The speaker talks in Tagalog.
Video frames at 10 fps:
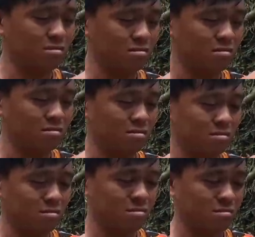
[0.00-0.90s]
yung buntot ay
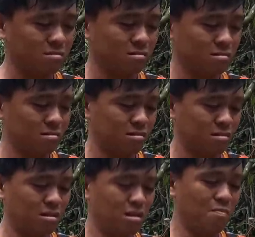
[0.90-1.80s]
yung ano ba?
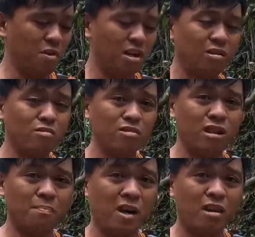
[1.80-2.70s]
Di pag ano ko
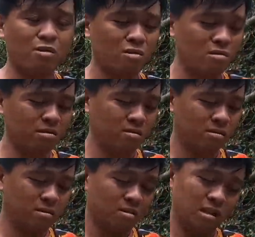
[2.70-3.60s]
sa paa ko.
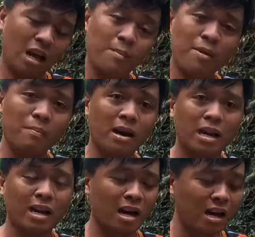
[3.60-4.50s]
Grabe
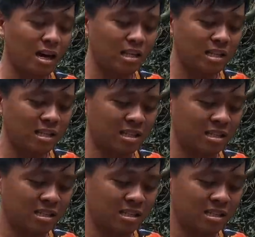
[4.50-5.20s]
parang ahas.